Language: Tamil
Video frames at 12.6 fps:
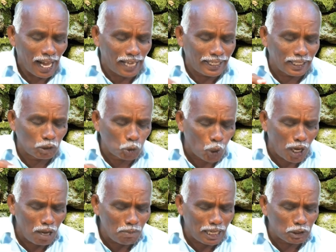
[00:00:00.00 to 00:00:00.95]
அங்கே
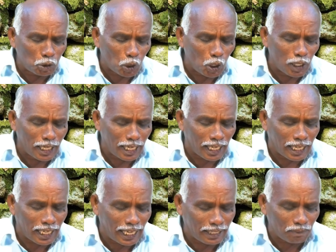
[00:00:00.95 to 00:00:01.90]
தோமா
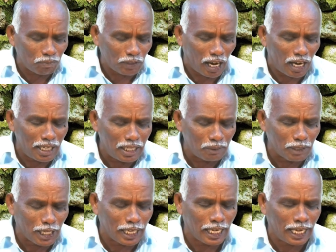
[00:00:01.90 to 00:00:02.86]
சொல்லுகிறார்
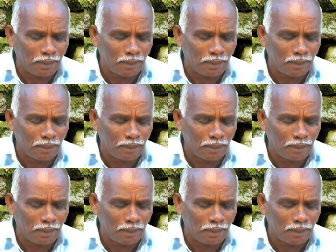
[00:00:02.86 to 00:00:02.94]
ஆண்டவரே